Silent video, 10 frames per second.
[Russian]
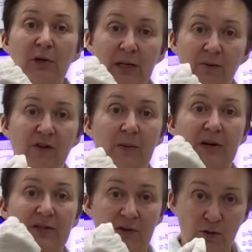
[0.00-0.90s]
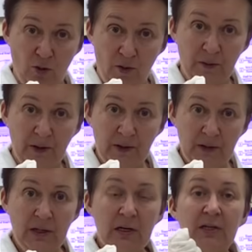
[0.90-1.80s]
лимфой позвонком,
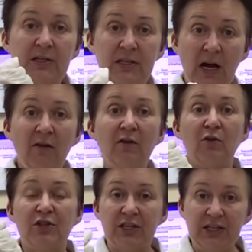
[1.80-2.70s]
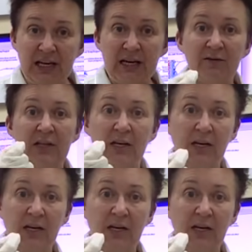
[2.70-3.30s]
сдавливаются нервные